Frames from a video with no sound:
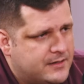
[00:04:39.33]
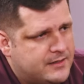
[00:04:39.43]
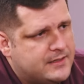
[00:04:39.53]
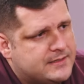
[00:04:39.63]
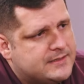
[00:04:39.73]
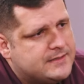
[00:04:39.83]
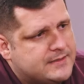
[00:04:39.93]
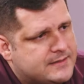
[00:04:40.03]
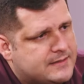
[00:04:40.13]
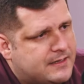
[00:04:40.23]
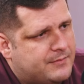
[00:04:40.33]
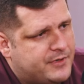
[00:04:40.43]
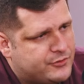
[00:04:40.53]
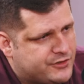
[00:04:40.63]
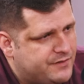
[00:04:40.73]
esses
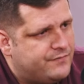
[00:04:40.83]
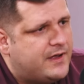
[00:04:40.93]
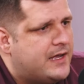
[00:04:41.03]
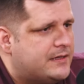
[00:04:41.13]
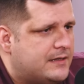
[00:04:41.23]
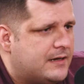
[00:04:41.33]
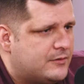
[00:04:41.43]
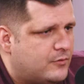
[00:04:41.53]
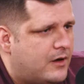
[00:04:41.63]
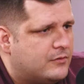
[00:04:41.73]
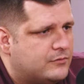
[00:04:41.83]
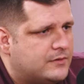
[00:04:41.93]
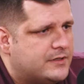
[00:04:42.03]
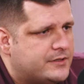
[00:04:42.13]
ensinamentos que vertem lá do alto, né?